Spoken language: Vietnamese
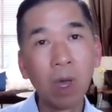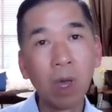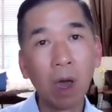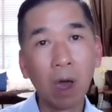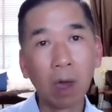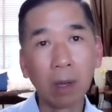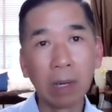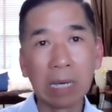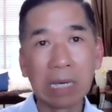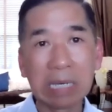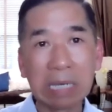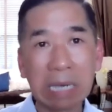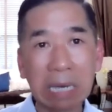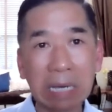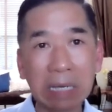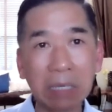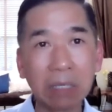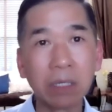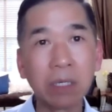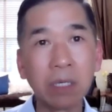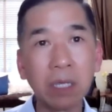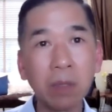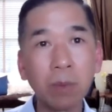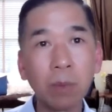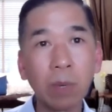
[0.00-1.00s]
Họ đang
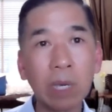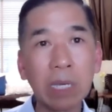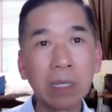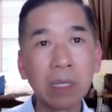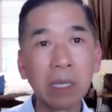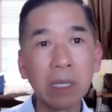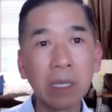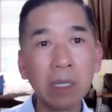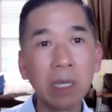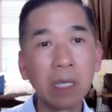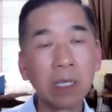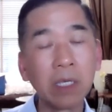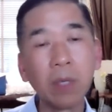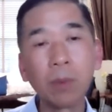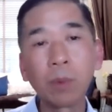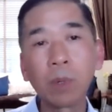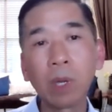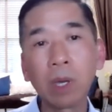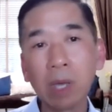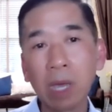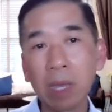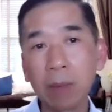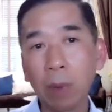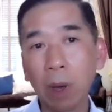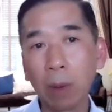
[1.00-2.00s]
cần xin máy tính để giúp
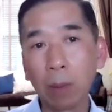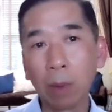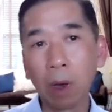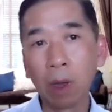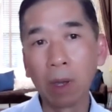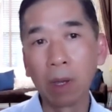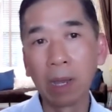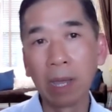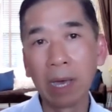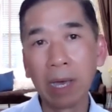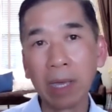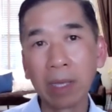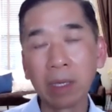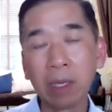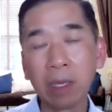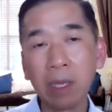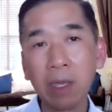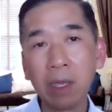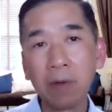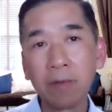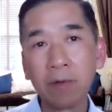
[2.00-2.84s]
các em học online.